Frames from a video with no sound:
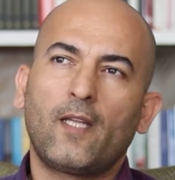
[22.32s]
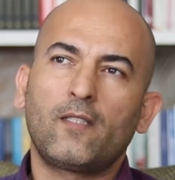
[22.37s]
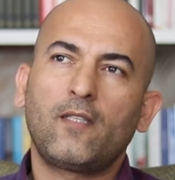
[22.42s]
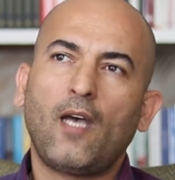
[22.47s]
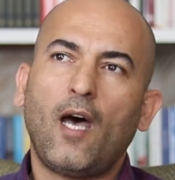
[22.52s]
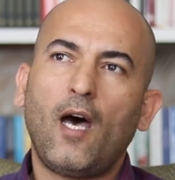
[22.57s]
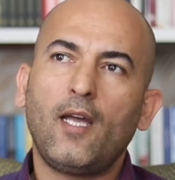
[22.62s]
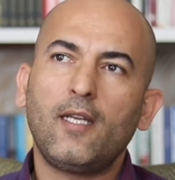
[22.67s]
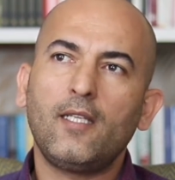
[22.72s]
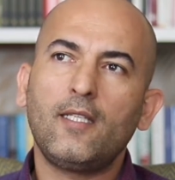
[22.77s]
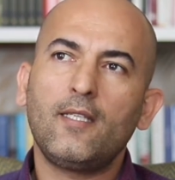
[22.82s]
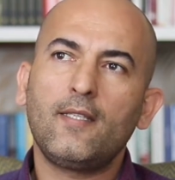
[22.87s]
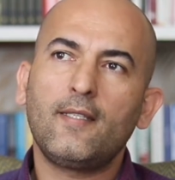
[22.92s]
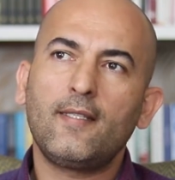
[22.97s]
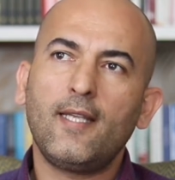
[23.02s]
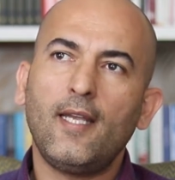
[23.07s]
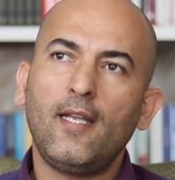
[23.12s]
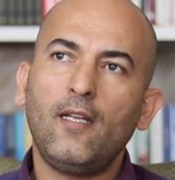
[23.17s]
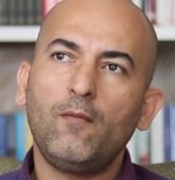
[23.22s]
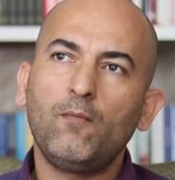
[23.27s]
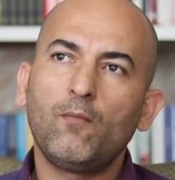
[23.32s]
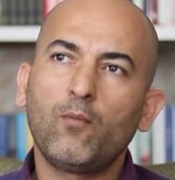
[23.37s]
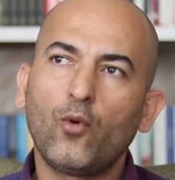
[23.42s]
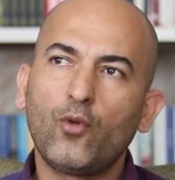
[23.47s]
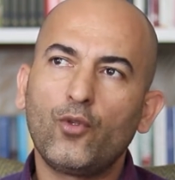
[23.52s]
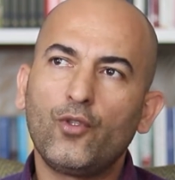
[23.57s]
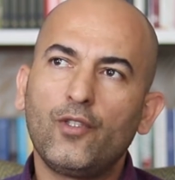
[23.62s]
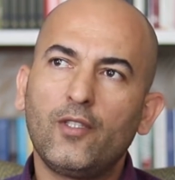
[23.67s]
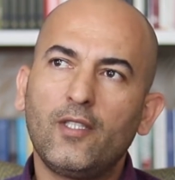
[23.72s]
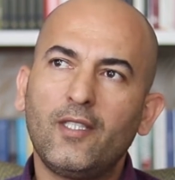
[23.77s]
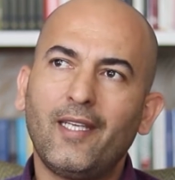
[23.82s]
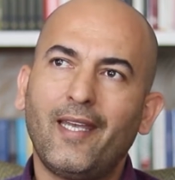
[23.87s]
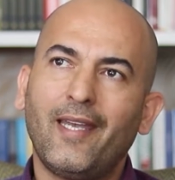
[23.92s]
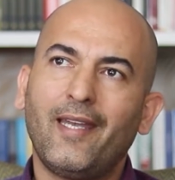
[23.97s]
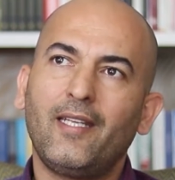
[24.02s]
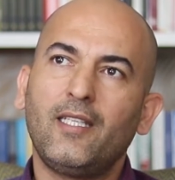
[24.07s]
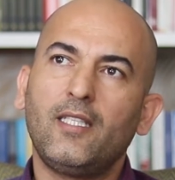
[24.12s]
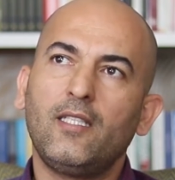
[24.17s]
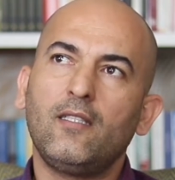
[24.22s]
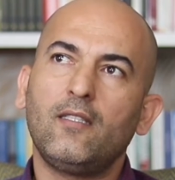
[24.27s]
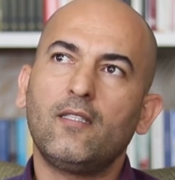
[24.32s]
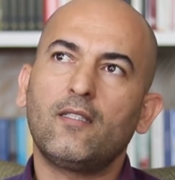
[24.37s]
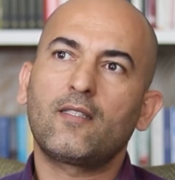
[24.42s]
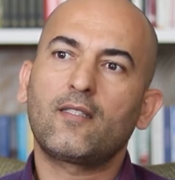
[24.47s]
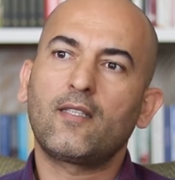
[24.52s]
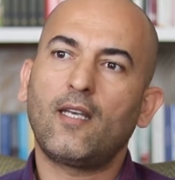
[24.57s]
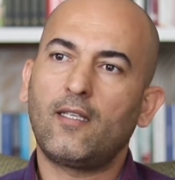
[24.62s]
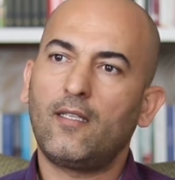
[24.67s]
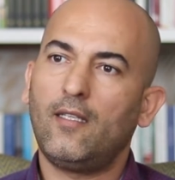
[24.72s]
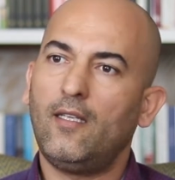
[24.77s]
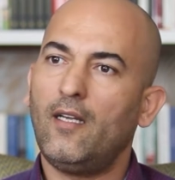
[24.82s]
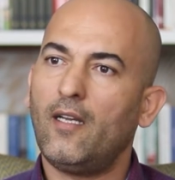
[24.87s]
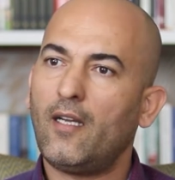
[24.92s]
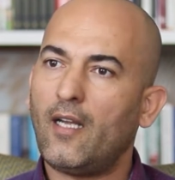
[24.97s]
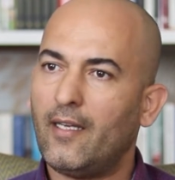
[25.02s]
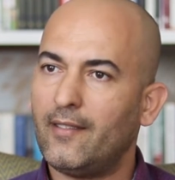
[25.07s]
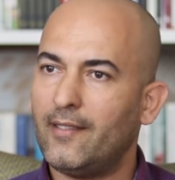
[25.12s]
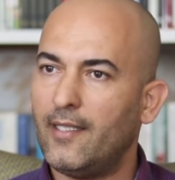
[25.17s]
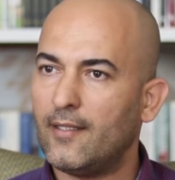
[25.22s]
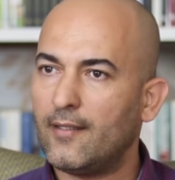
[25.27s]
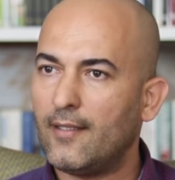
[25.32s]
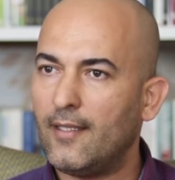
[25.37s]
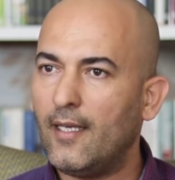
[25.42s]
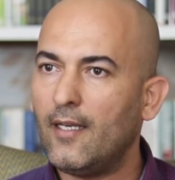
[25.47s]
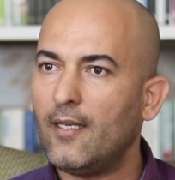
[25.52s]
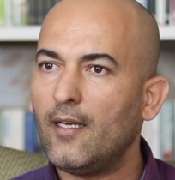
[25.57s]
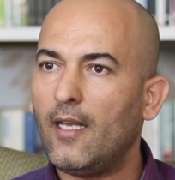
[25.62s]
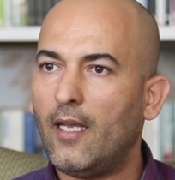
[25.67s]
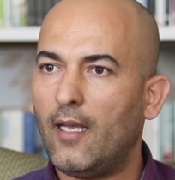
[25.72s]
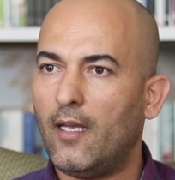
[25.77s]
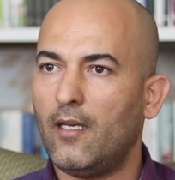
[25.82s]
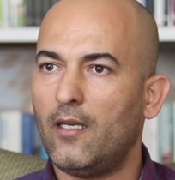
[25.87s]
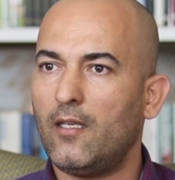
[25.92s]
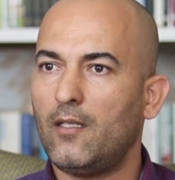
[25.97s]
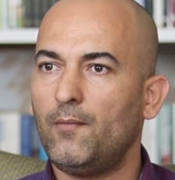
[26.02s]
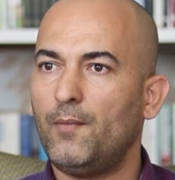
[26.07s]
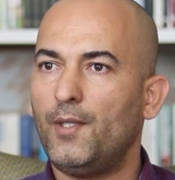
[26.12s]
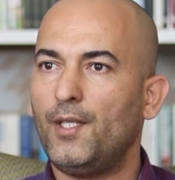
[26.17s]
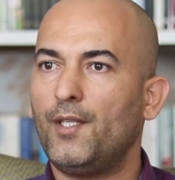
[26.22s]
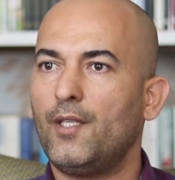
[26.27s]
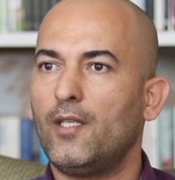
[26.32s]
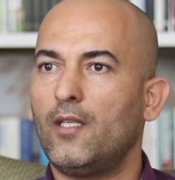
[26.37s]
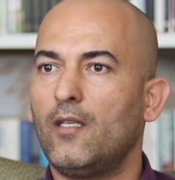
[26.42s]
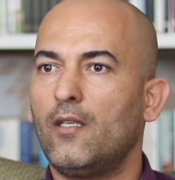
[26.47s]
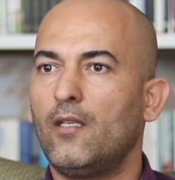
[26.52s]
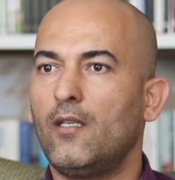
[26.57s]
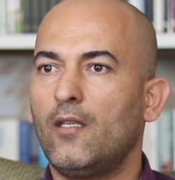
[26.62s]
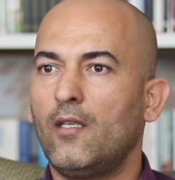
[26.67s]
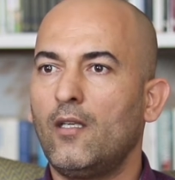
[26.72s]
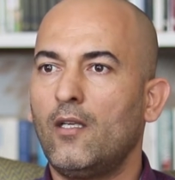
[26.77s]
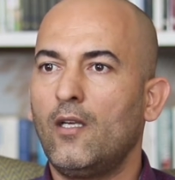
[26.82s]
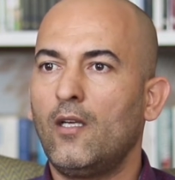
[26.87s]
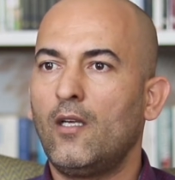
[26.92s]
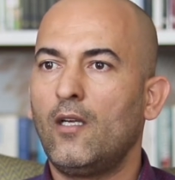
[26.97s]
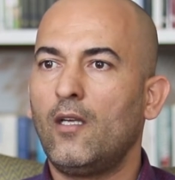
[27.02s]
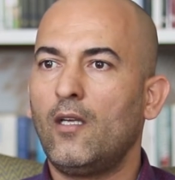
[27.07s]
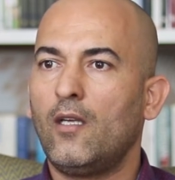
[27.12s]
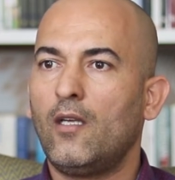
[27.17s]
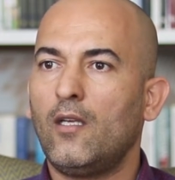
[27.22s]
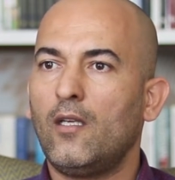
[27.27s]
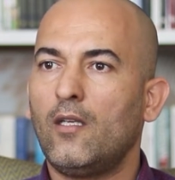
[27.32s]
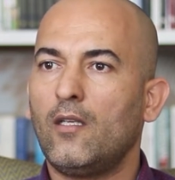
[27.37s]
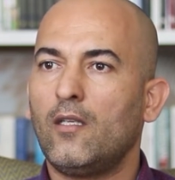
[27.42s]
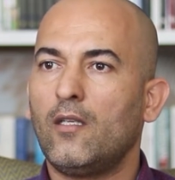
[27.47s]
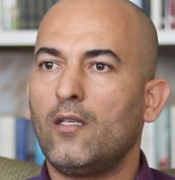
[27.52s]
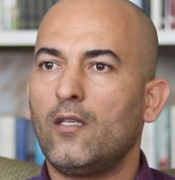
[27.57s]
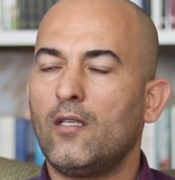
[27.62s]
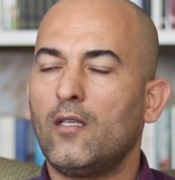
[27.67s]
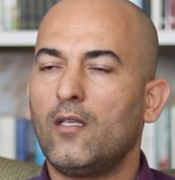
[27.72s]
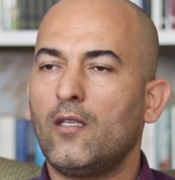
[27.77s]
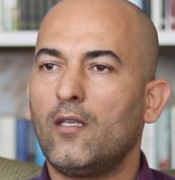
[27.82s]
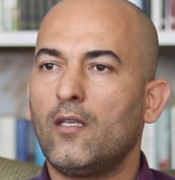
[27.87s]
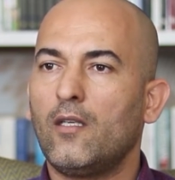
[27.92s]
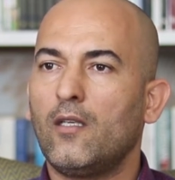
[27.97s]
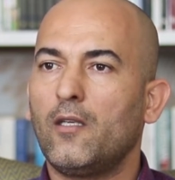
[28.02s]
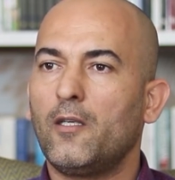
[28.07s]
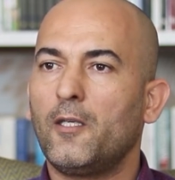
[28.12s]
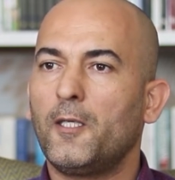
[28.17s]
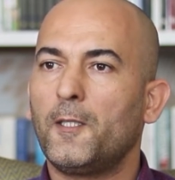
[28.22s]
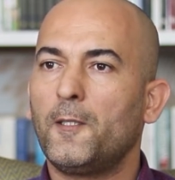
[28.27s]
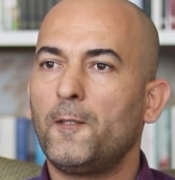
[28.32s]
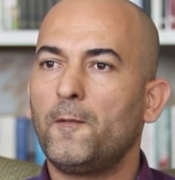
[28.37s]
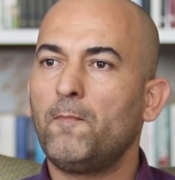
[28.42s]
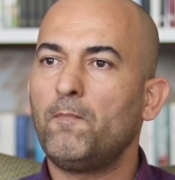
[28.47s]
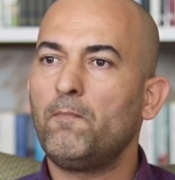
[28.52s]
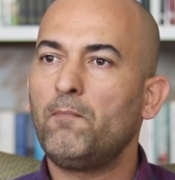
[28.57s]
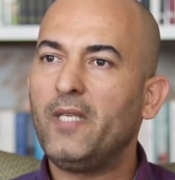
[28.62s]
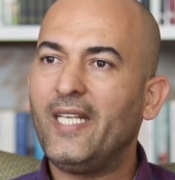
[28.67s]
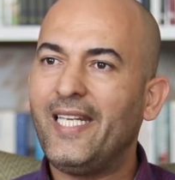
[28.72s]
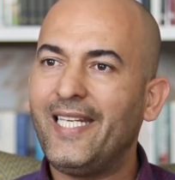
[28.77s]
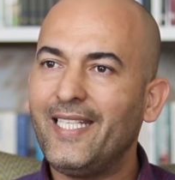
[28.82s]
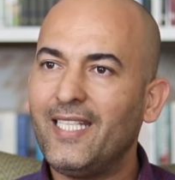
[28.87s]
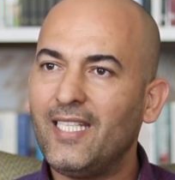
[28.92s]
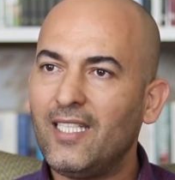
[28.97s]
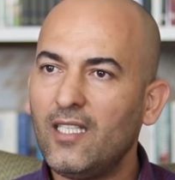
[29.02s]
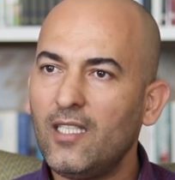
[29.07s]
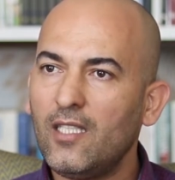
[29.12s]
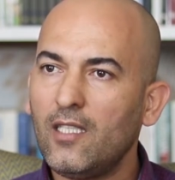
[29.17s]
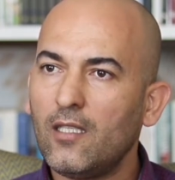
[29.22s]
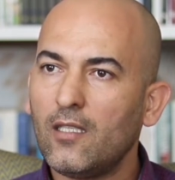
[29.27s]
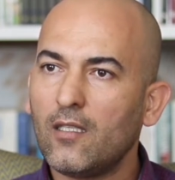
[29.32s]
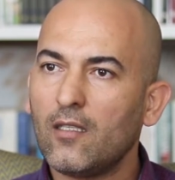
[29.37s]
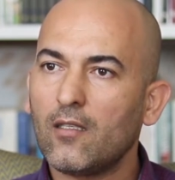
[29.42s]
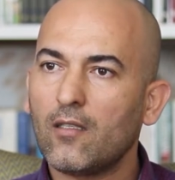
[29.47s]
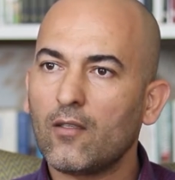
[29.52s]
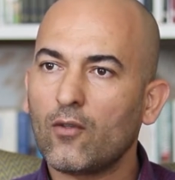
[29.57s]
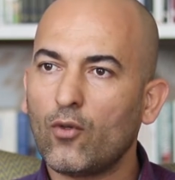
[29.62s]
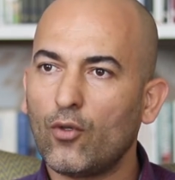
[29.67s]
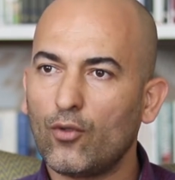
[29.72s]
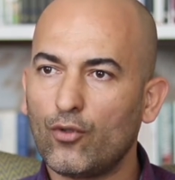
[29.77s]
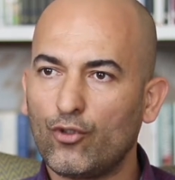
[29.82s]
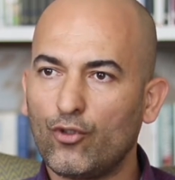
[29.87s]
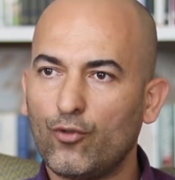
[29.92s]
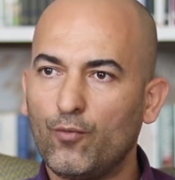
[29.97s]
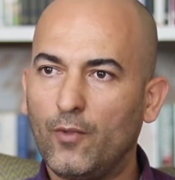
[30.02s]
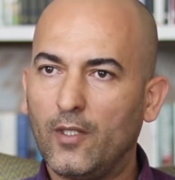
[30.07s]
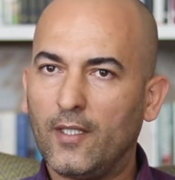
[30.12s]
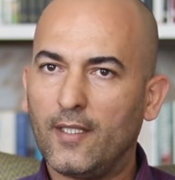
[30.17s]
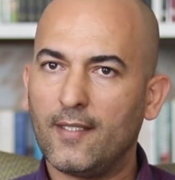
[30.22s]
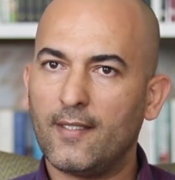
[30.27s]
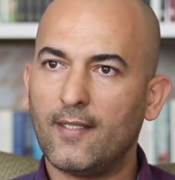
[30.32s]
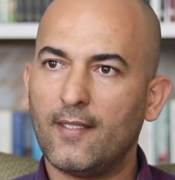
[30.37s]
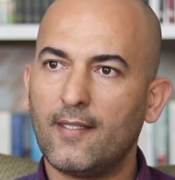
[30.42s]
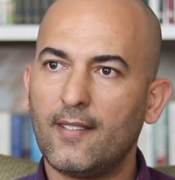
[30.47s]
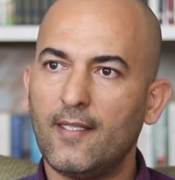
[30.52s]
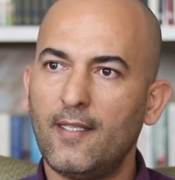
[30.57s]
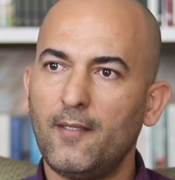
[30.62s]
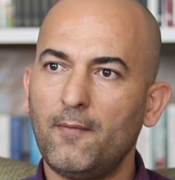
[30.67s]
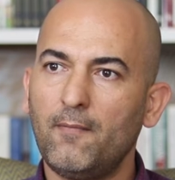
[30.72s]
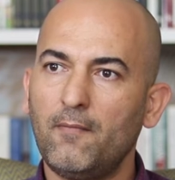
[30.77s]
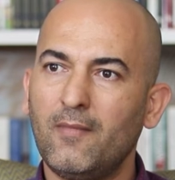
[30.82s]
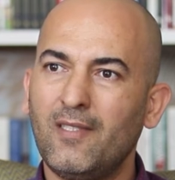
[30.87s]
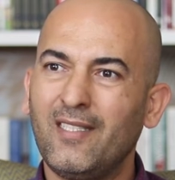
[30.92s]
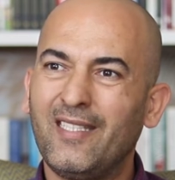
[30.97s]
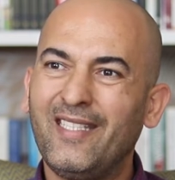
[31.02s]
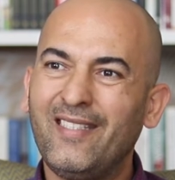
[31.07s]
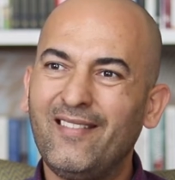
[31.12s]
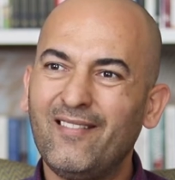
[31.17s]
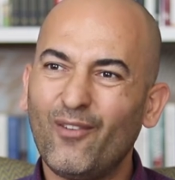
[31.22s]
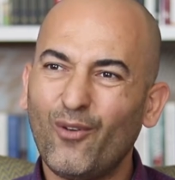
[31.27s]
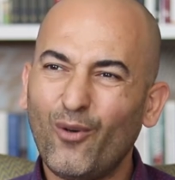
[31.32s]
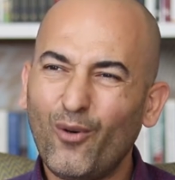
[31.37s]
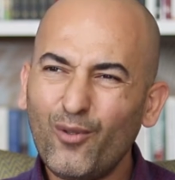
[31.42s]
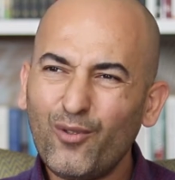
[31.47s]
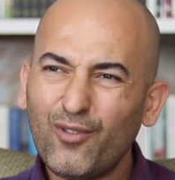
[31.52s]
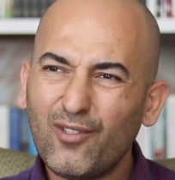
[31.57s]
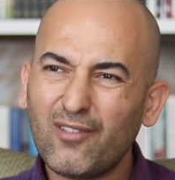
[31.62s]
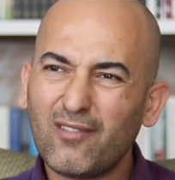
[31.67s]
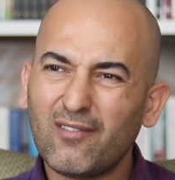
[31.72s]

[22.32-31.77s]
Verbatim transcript: tarihsel boyunu yani sayılar adetlerle eğer bir e, bilgiyi konuşmak istesem o